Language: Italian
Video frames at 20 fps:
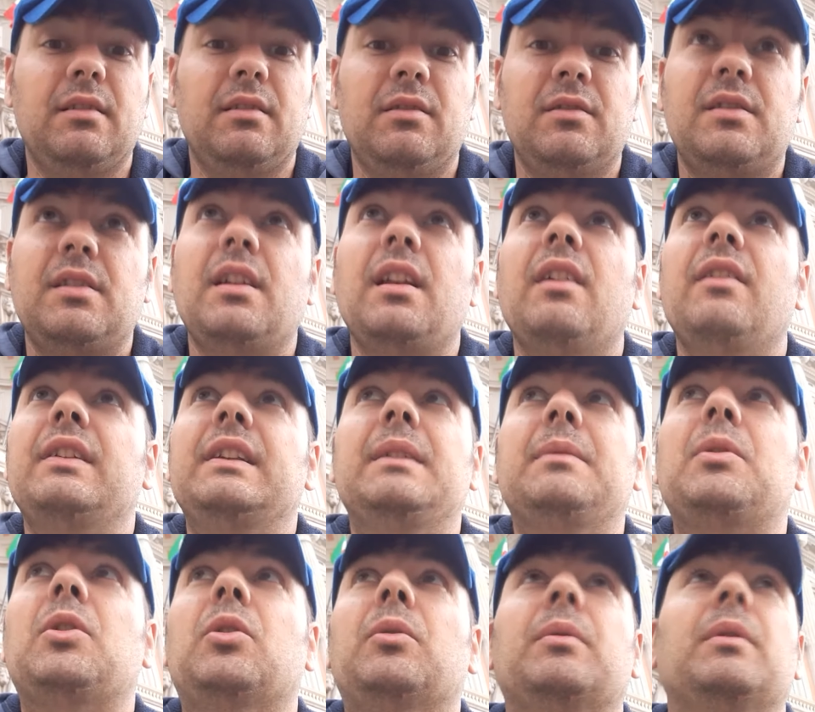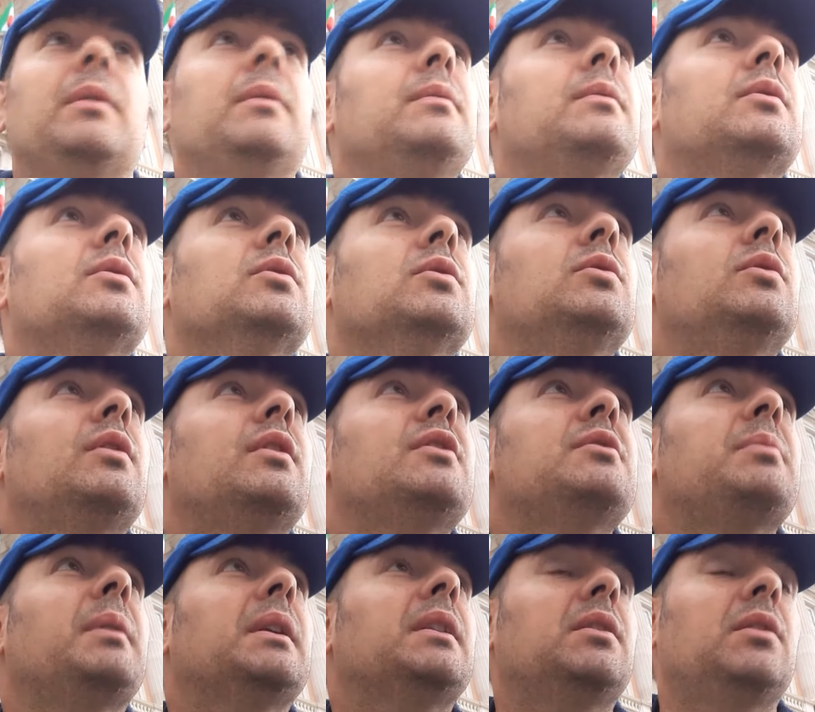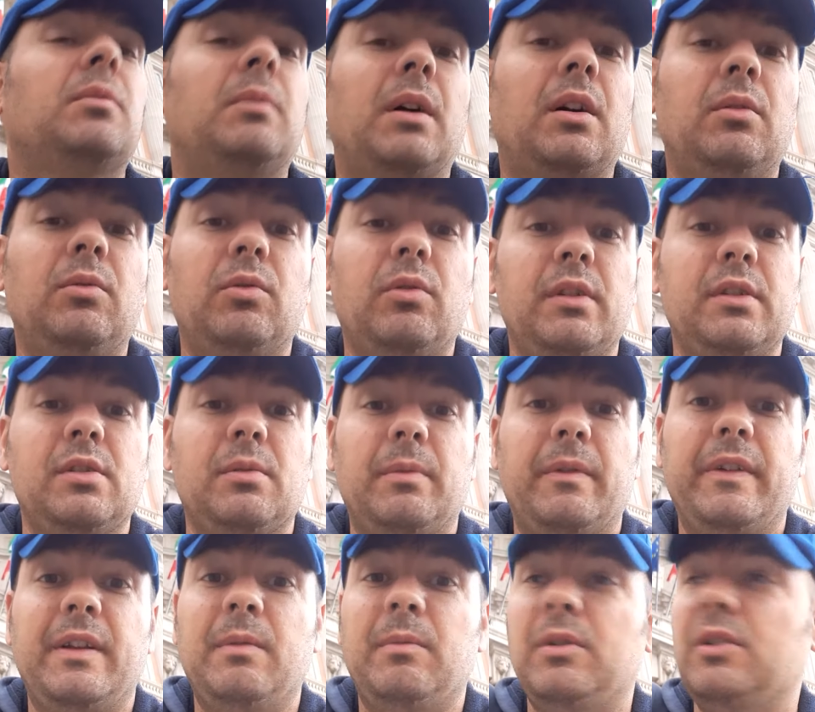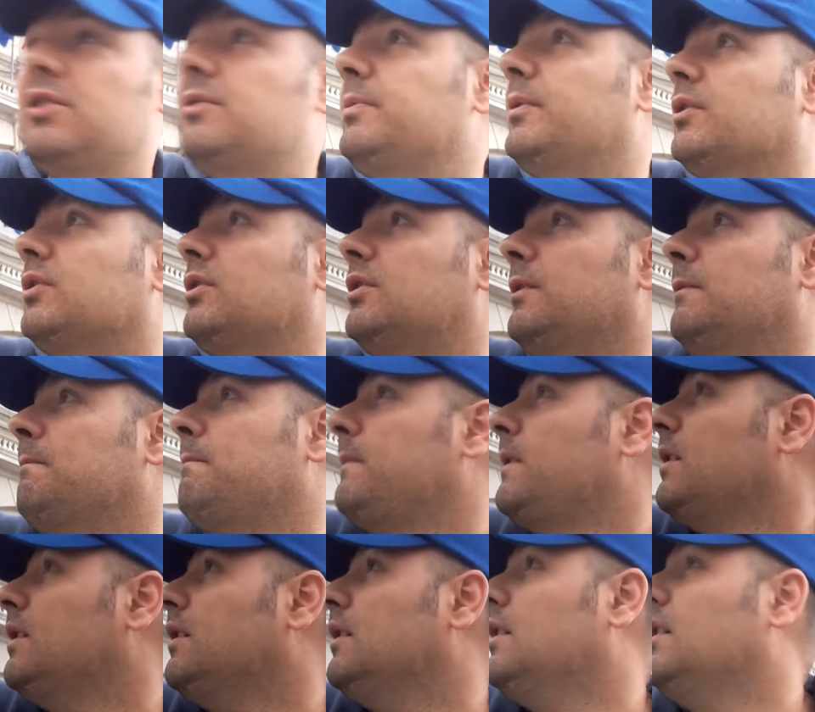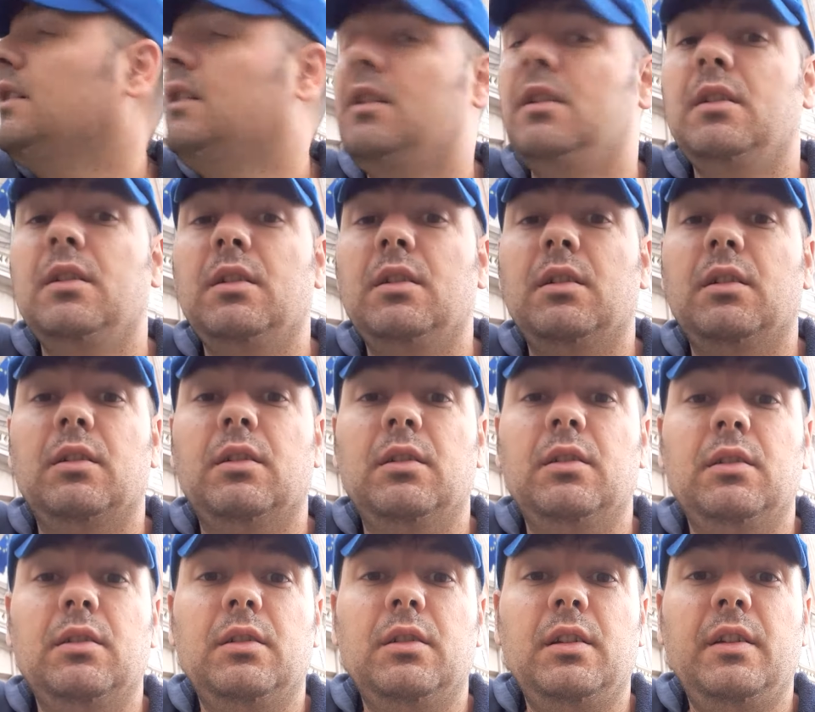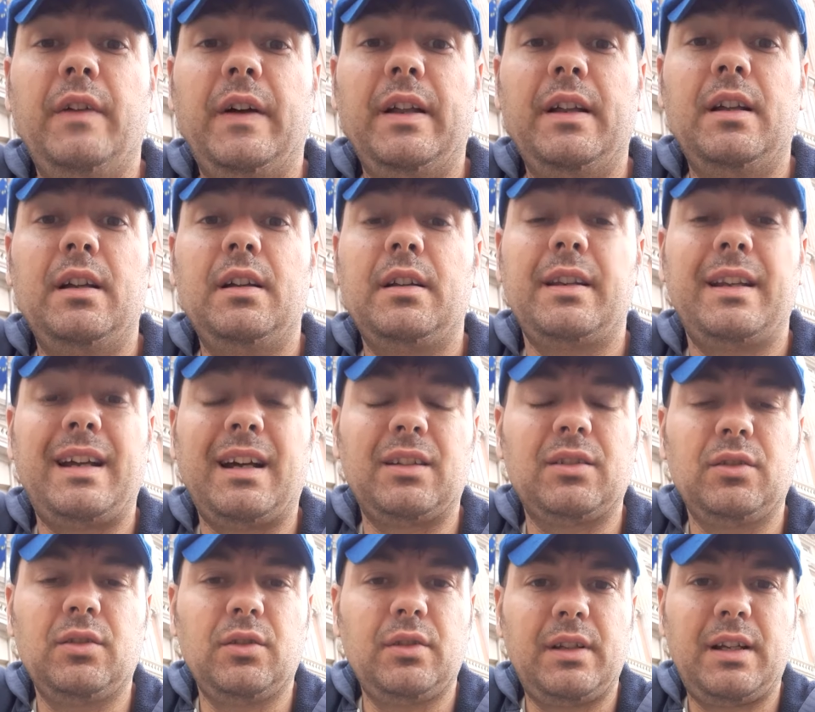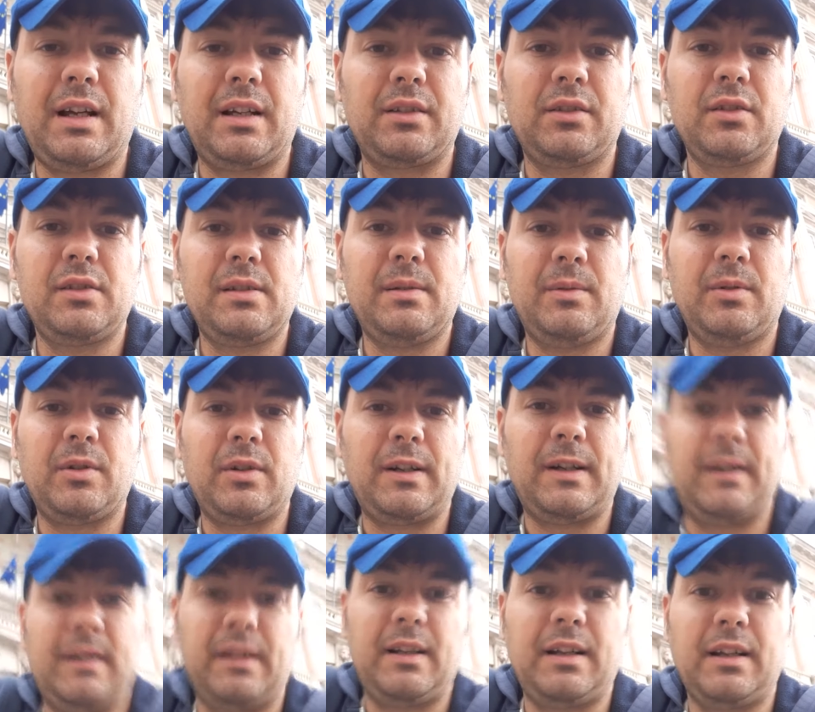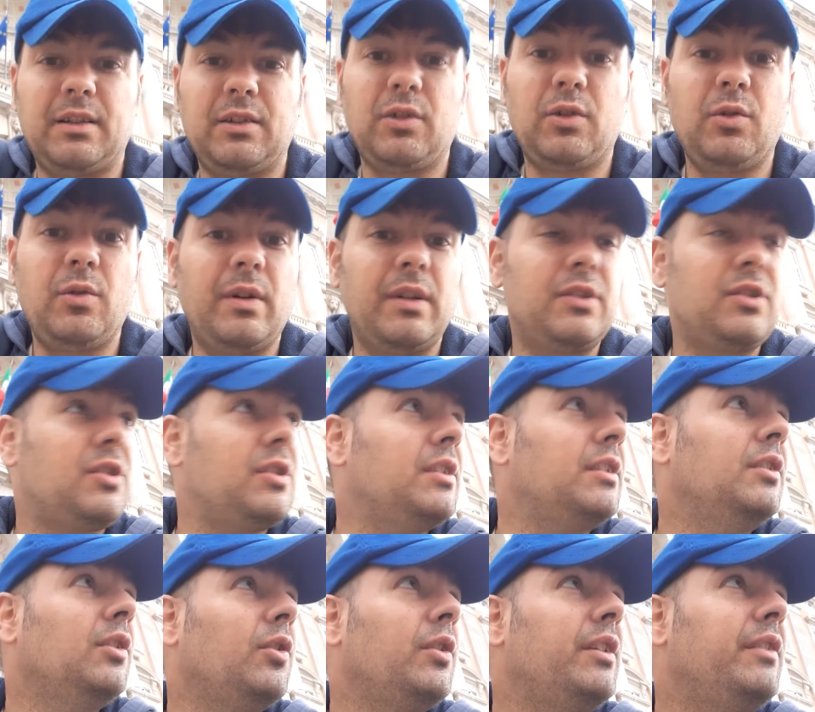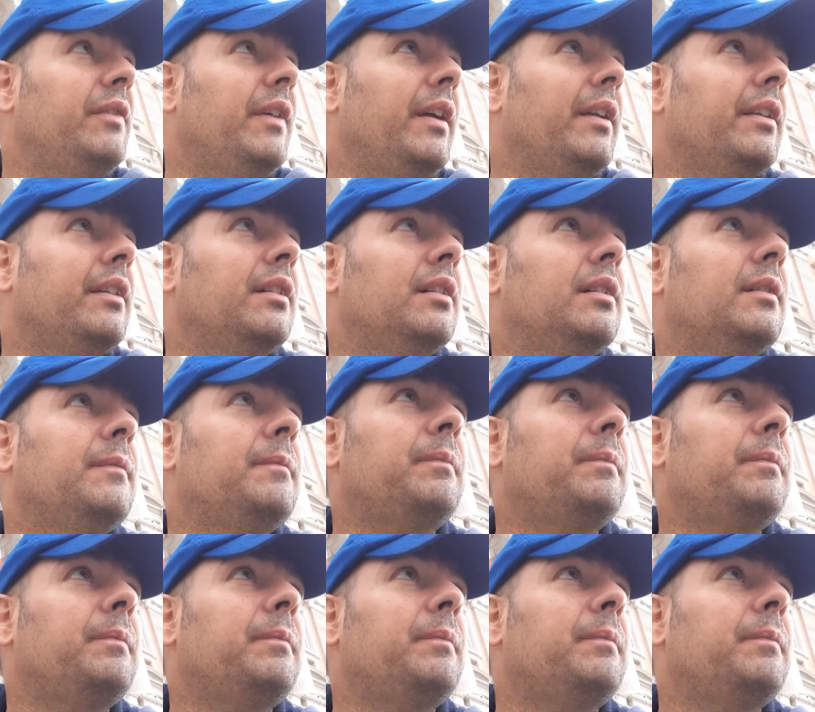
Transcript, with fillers: non se la vede proprio, con tutto il rispetto, ma comunque insomma veniamo allo sport. Uh, Ivan, Riccardo, Riccardo Zamora, Riccardo con una C, non Ivan. Eh,